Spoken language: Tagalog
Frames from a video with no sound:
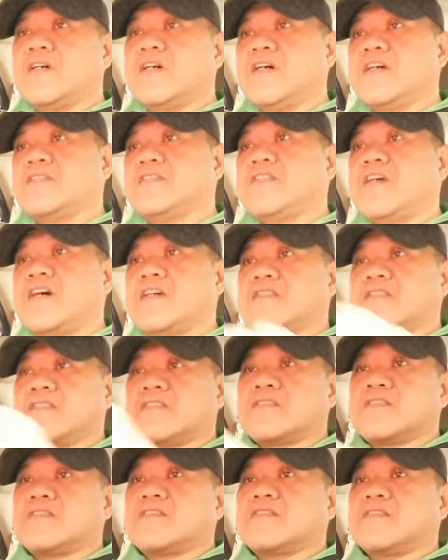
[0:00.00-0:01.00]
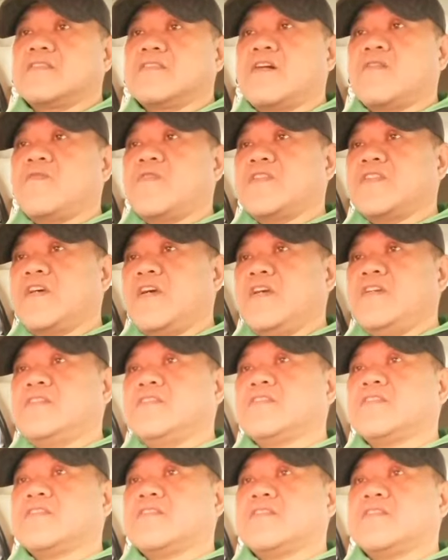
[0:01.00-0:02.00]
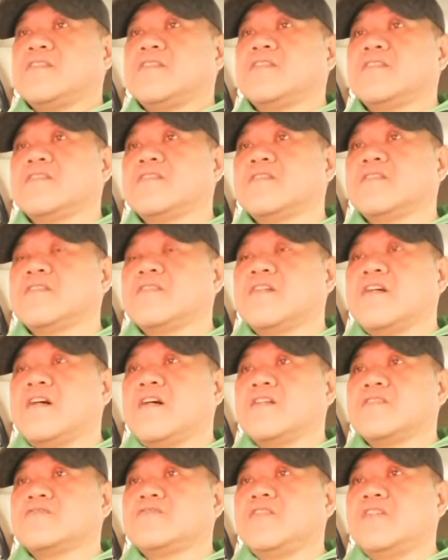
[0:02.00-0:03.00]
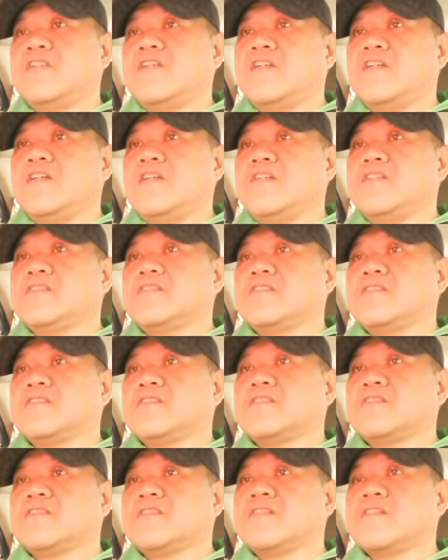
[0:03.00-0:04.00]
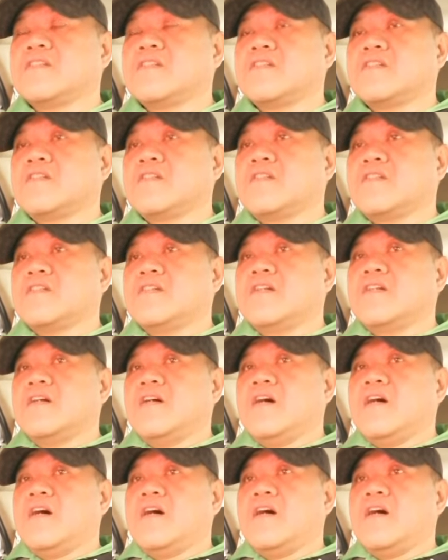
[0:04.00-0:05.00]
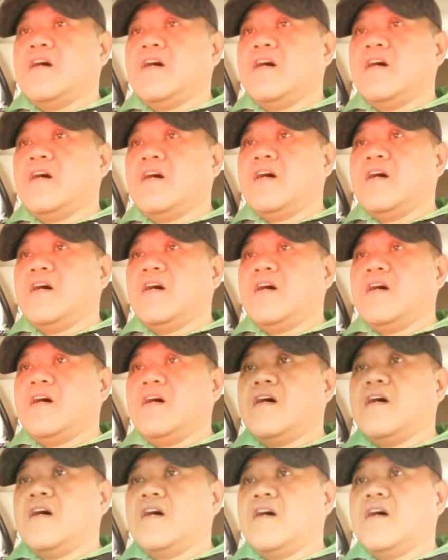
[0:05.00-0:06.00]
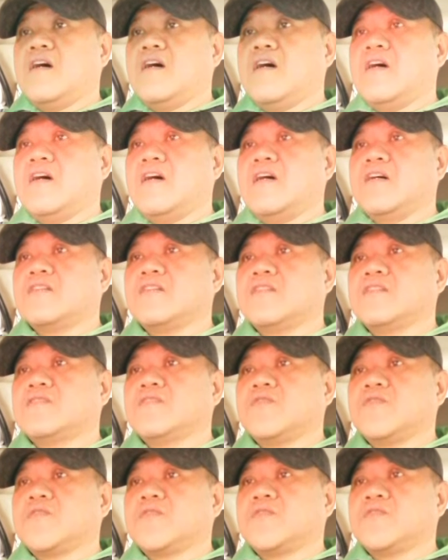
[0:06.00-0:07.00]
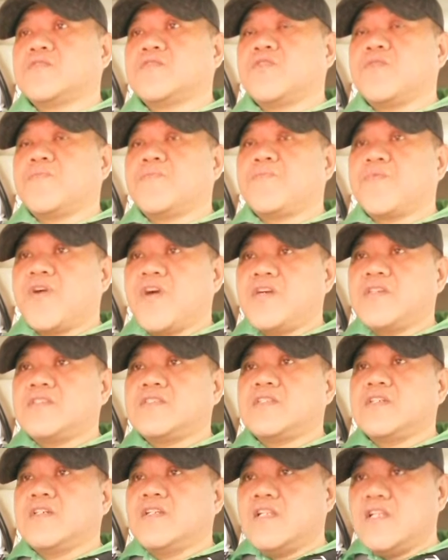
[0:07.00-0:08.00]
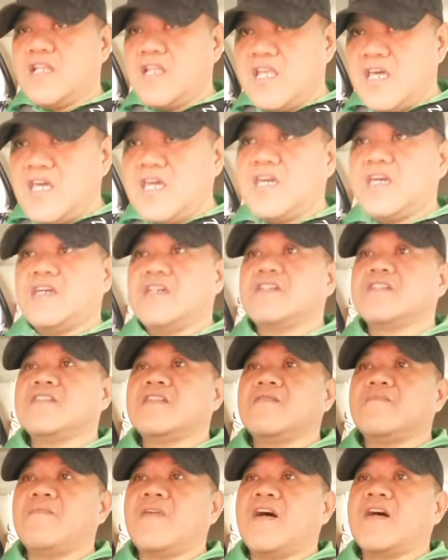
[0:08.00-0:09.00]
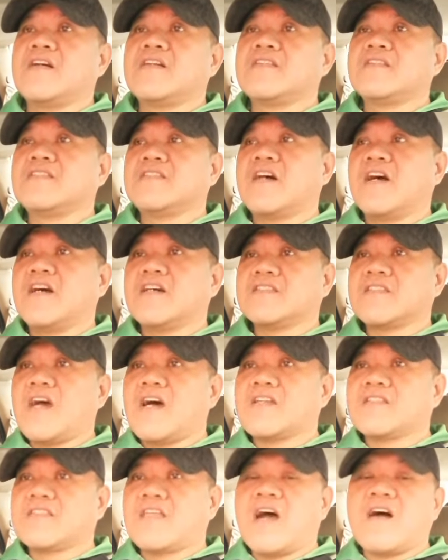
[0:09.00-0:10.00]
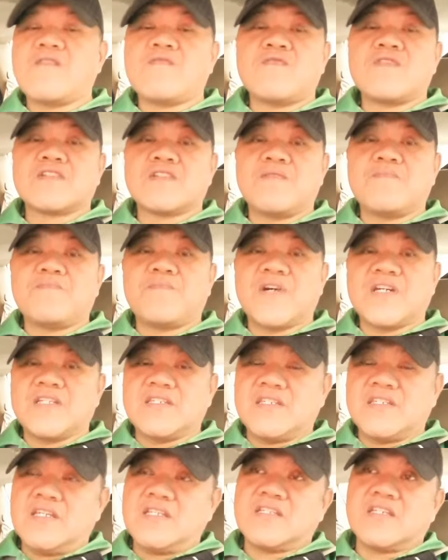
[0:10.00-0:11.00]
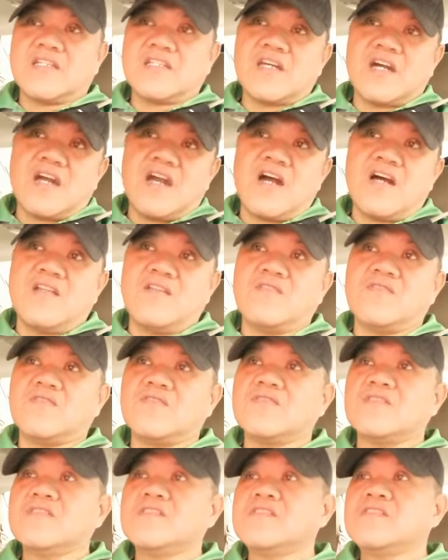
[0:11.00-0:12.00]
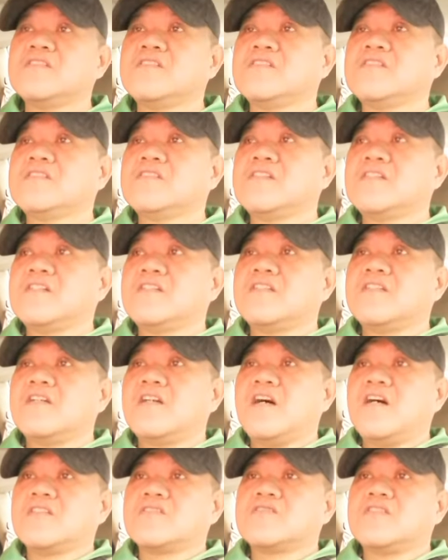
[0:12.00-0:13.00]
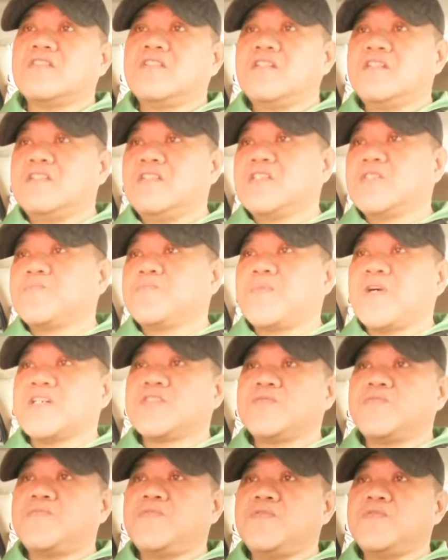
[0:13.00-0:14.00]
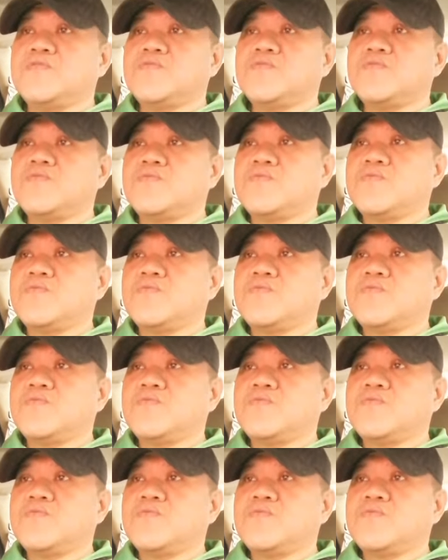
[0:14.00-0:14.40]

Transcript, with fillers: uh, death nowadays actually it's uh, sur- surprisingly diba, nakatatawag ng pansin sa Tagalog actually this past few